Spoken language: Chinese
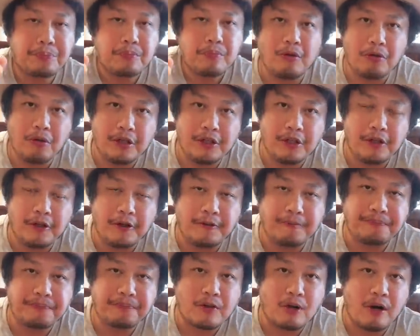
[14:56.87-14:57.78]
如果有
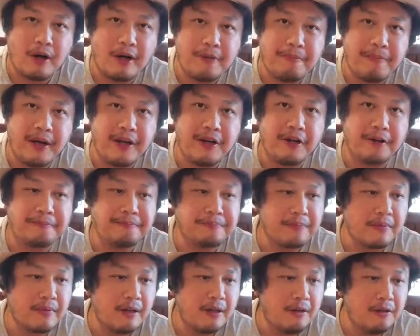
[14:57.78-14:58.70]
华人朋友
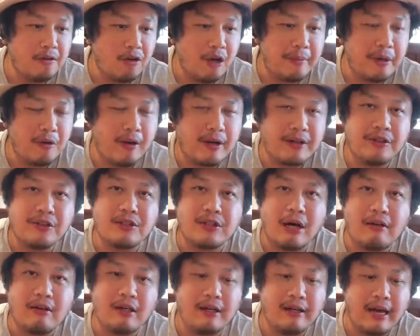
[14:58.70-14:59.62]
外面玩的
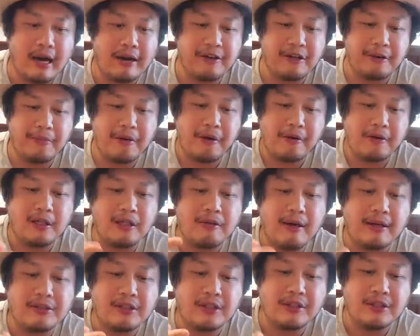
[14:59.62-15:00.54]
着了凉，有没有喝
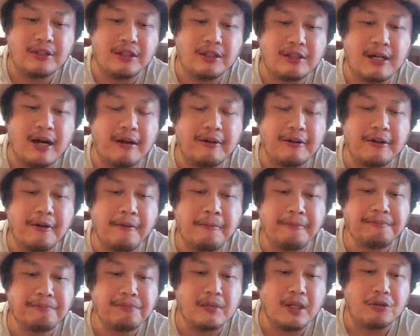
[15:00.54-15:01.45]
碗这个热汤呢？
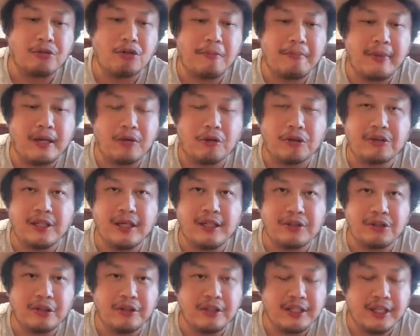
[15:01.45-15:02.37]
很多美国电
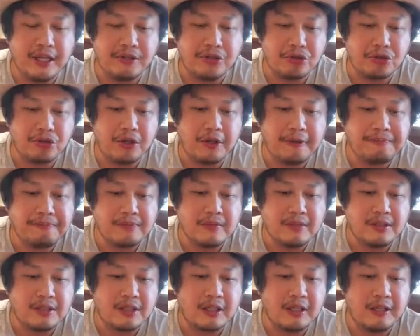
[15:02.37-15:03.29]
影都会演说，
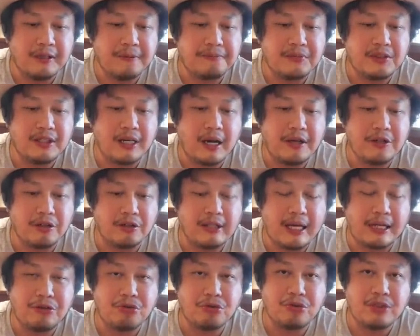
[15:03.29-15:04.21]
这个只要有
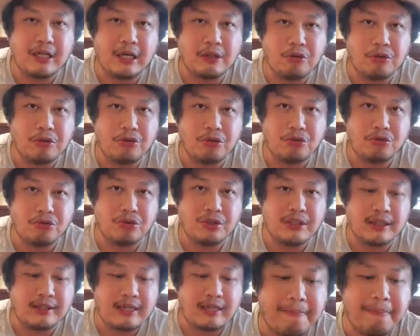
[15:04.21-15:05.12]
男主角或女主
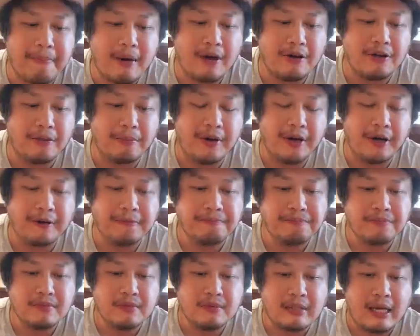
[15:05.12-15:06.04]
角冒，有没有？
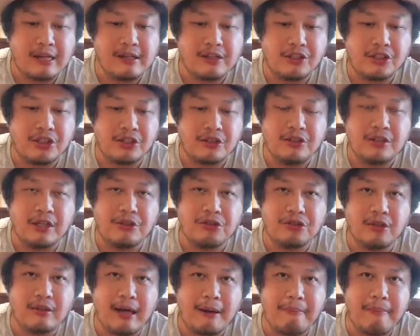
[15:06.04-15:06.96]
他的情人
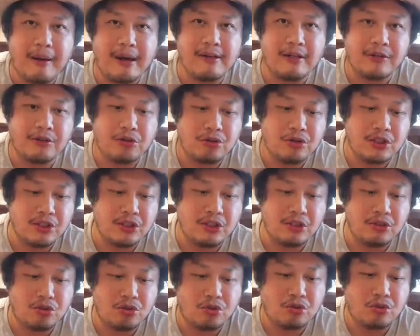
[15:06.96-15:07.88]
就浪漫的自
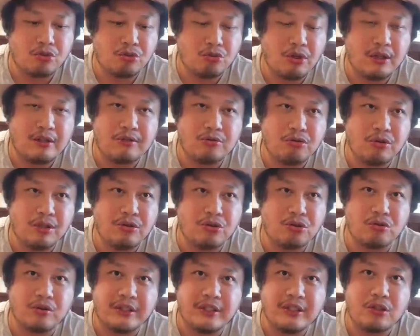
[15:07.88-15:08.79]
己炖
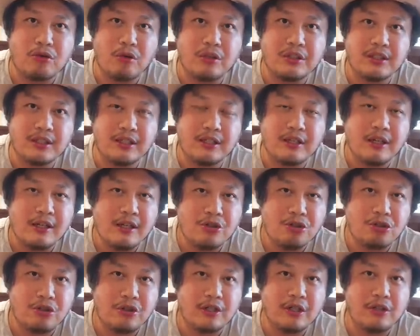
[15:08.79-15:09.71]
煮了一锅这个
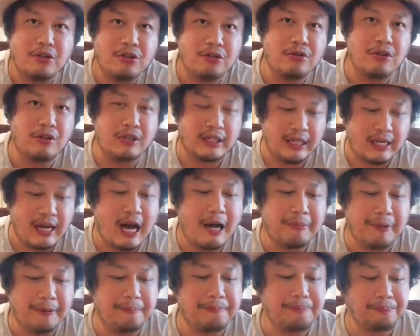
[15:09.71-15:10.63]
chicken noodle 给他
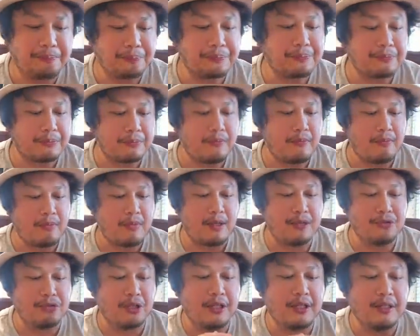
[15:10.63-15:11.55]
们，
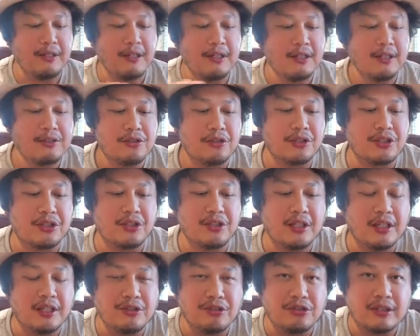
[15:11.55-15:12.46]
所以就吃
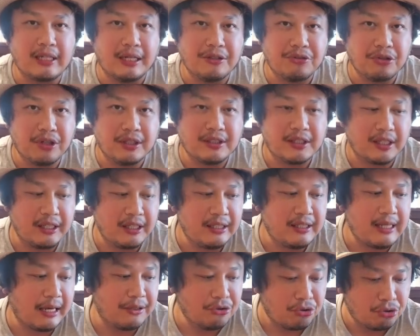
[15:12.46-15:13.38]
这个你就感觉这个
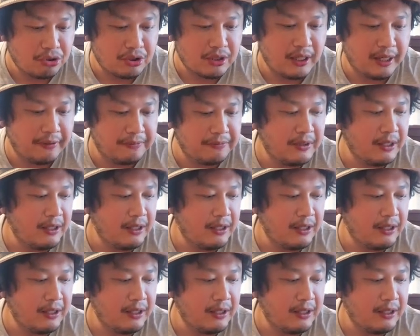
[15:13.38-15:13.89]
营养均衡，